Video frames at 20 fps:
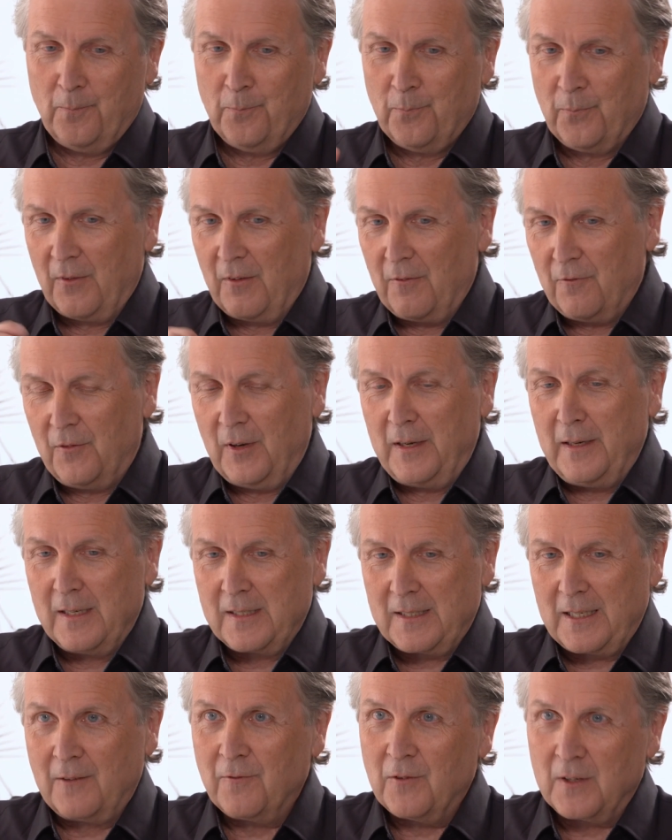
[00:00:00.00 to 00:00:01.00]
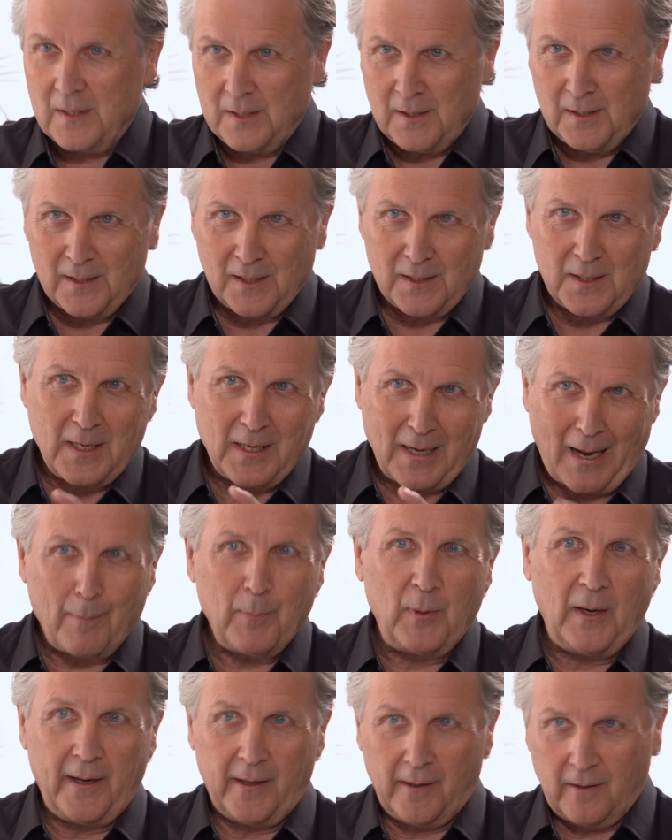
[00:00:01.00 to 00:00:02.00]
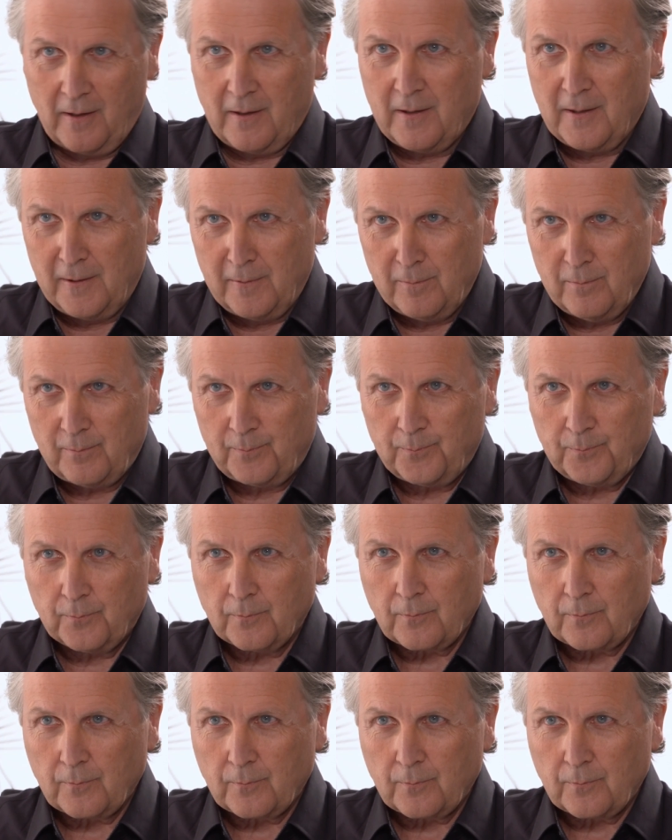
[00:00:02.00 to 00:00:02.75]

wenn das etwas ist, das dich ablenken kann, mhm.